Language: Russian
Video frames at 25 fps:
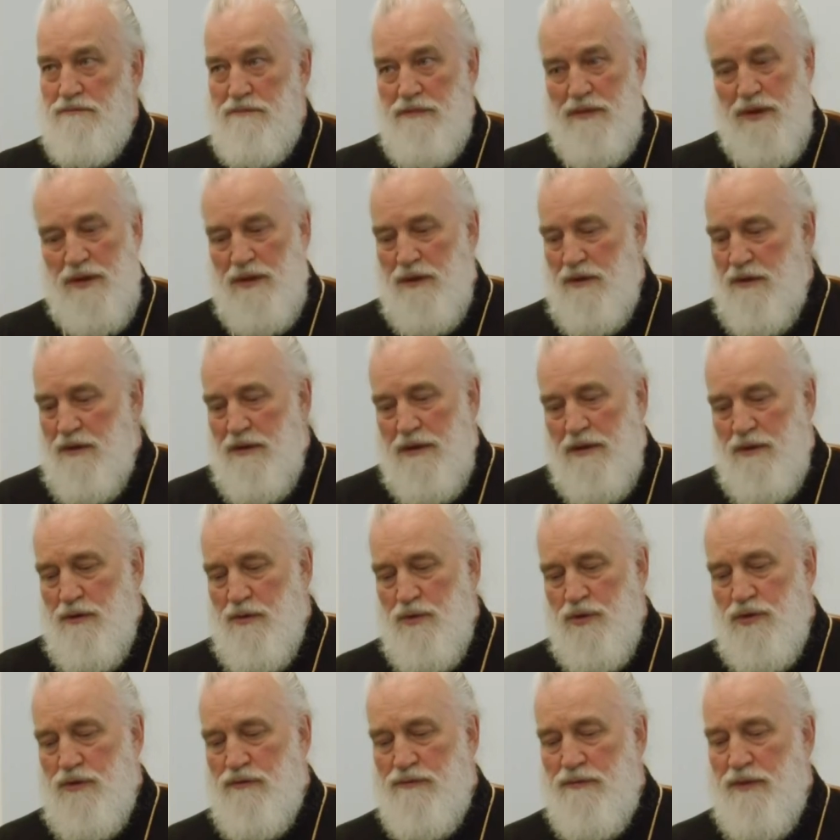И я
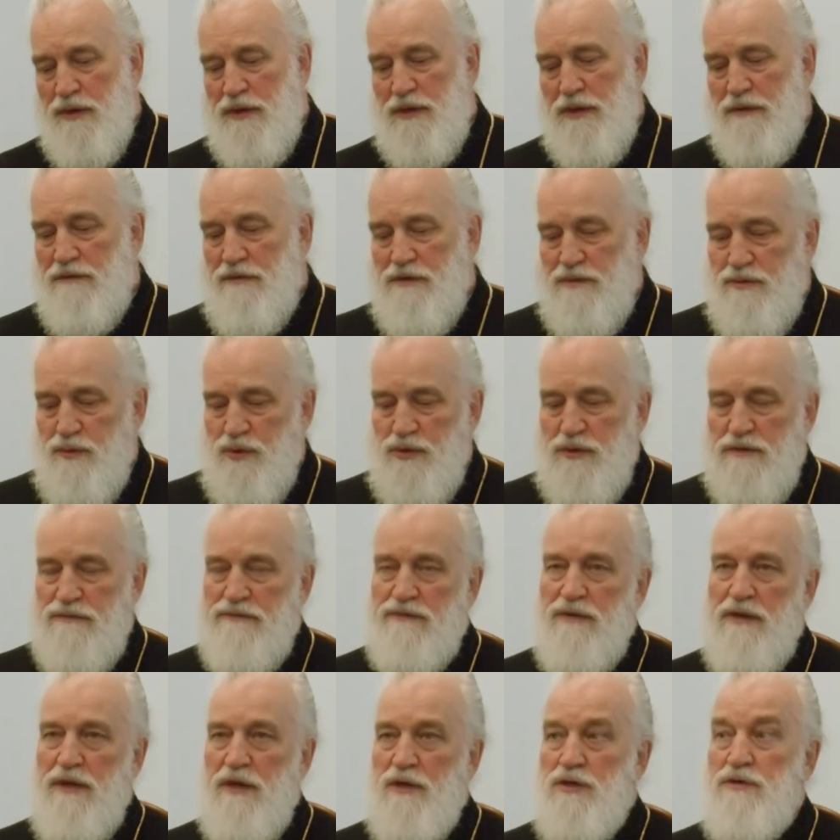думаю, что вполне возможно
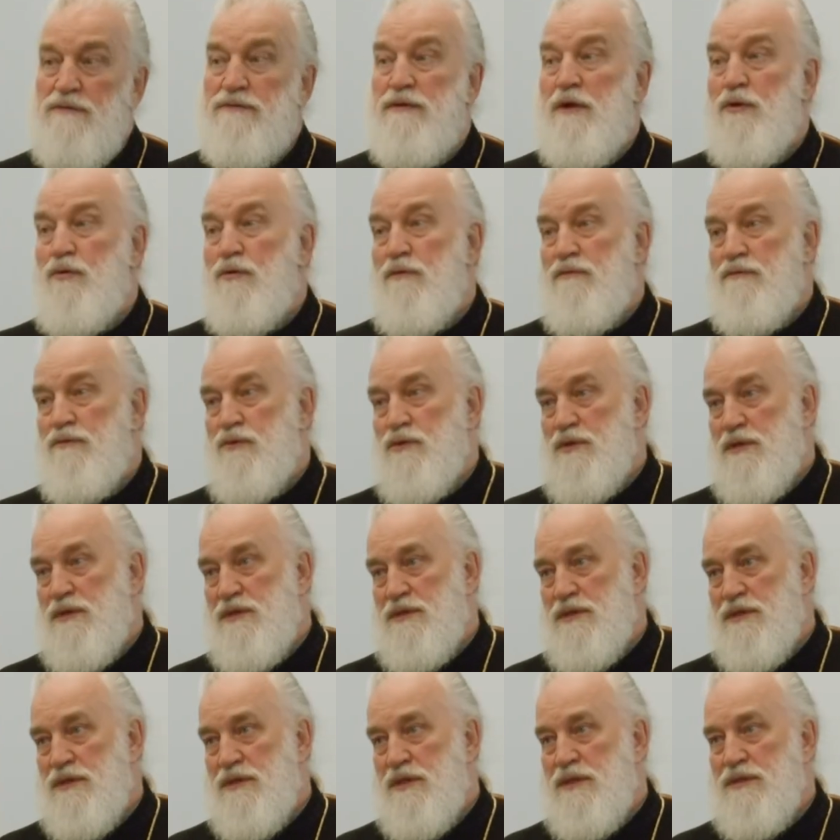даже в таком
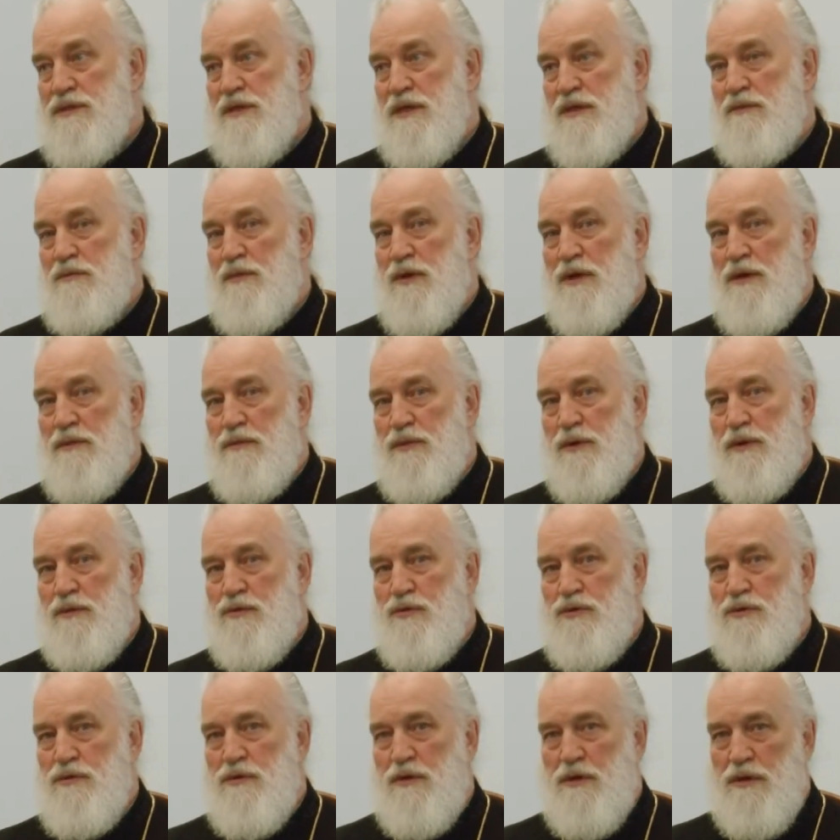возрасте создать
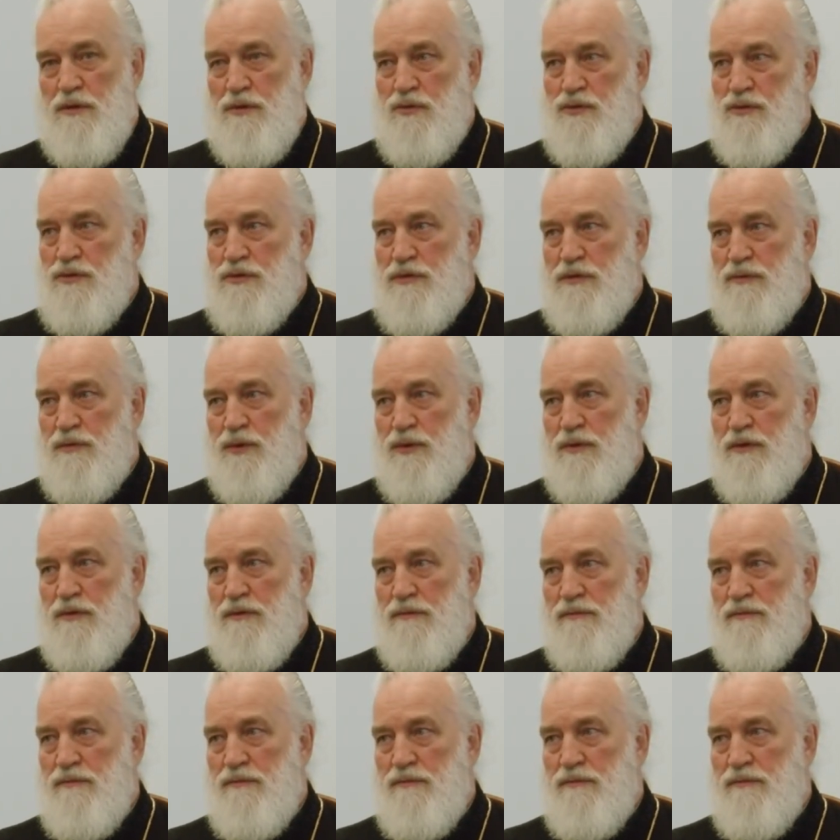благополучную, хорошую семью.